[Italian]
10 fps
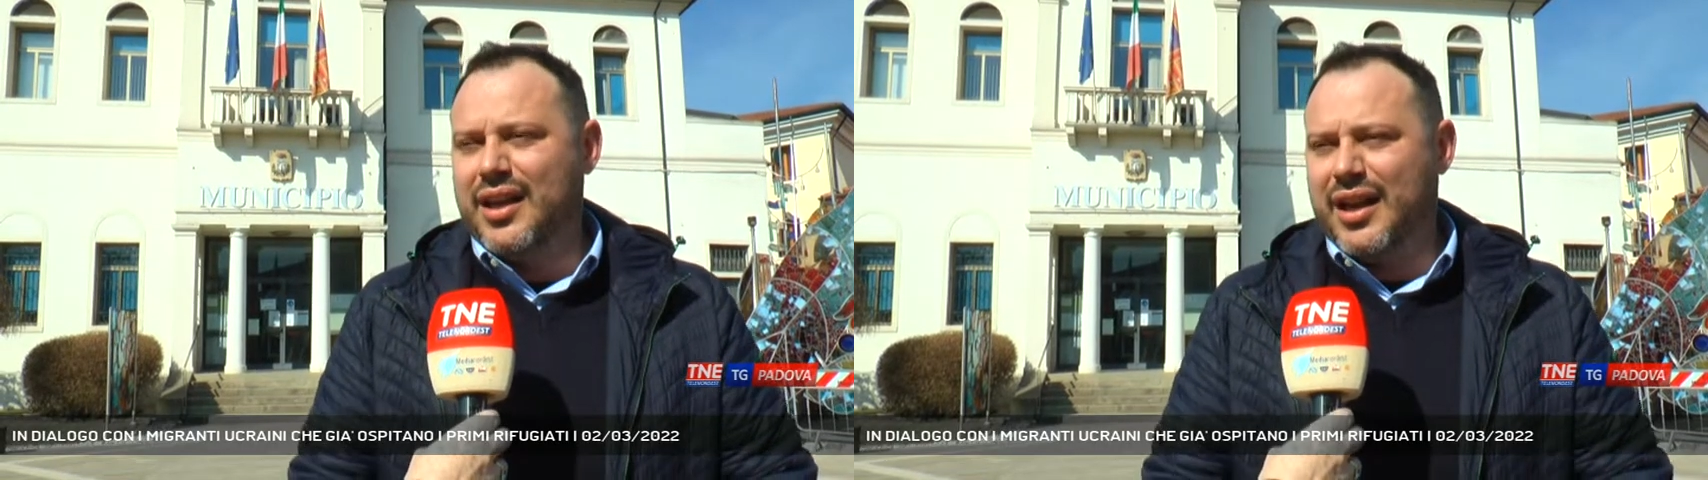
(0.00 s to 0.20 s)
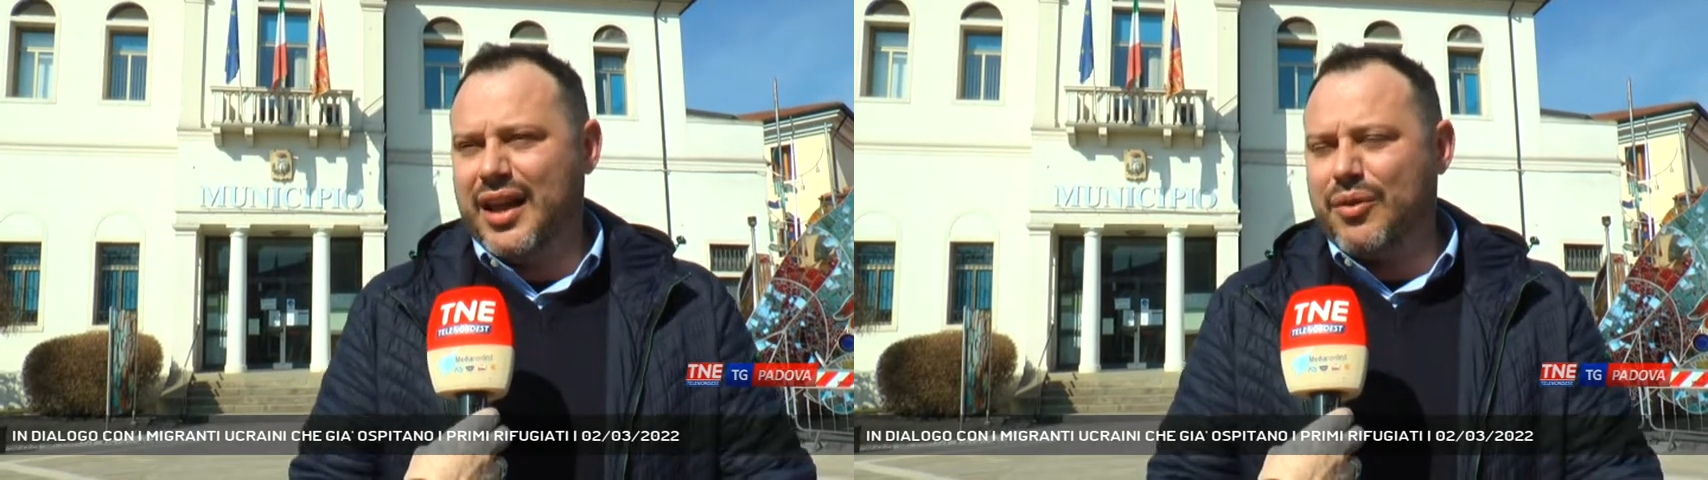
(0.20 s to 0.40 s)

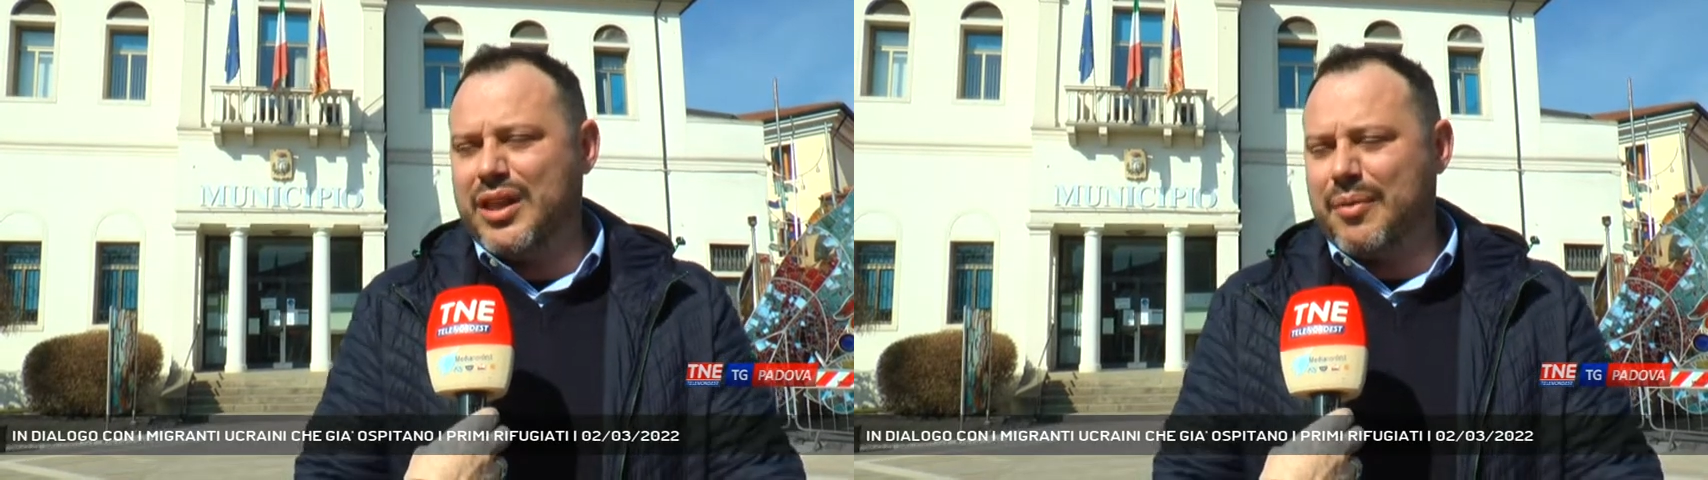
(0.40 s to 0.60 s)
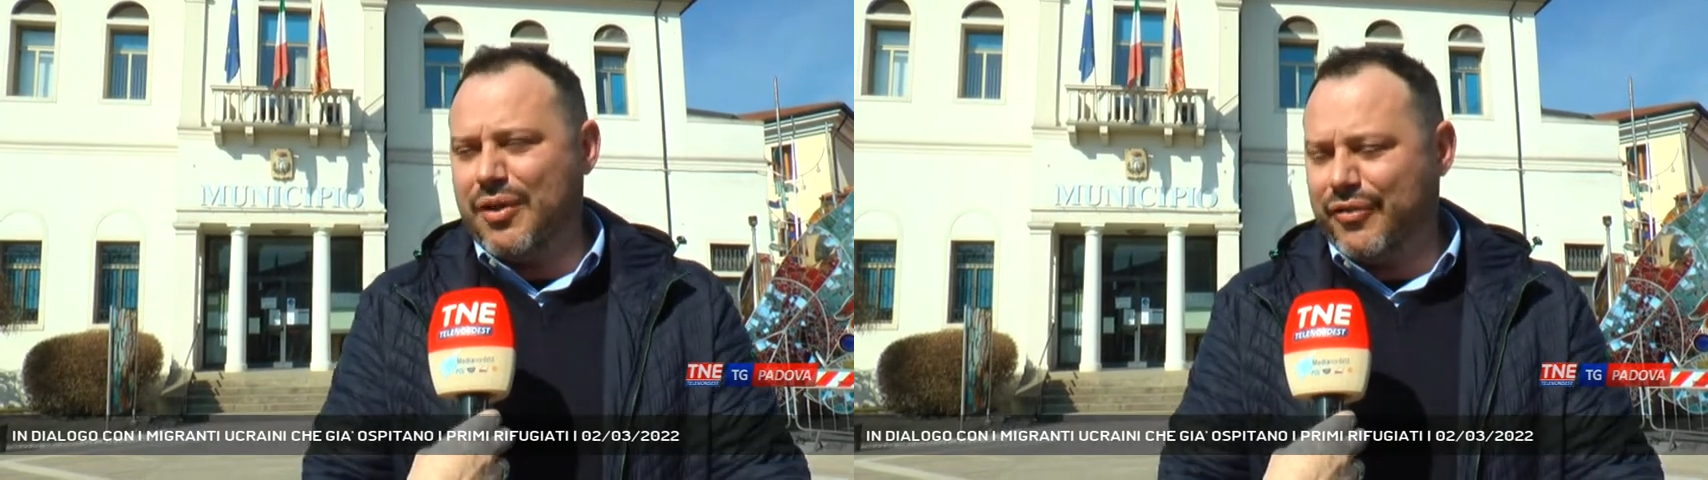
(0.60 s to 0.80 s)
E
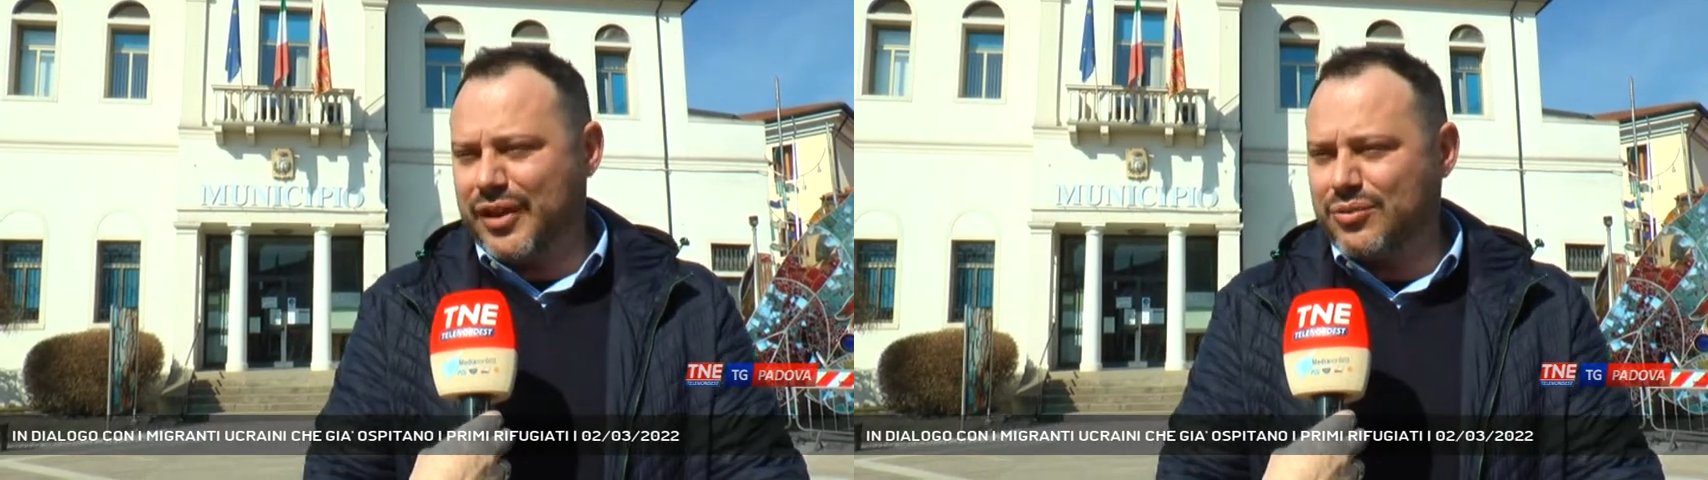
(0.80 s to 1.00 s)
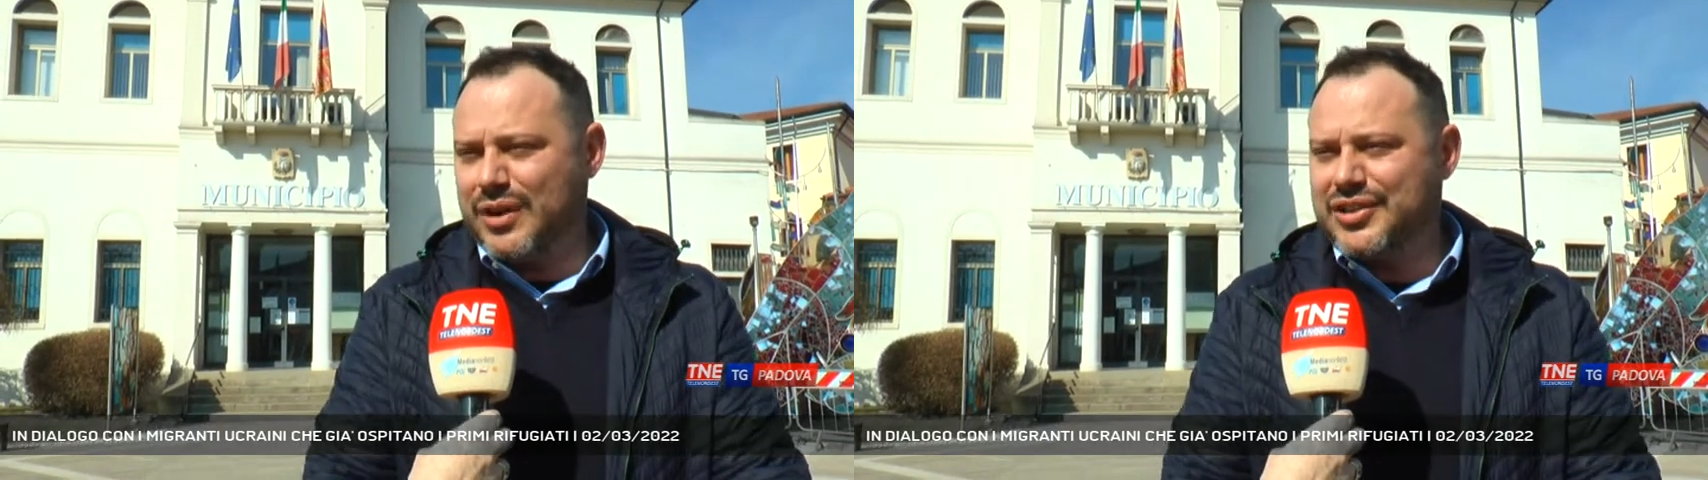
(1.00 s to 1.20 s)
quindi abbiamo fatto una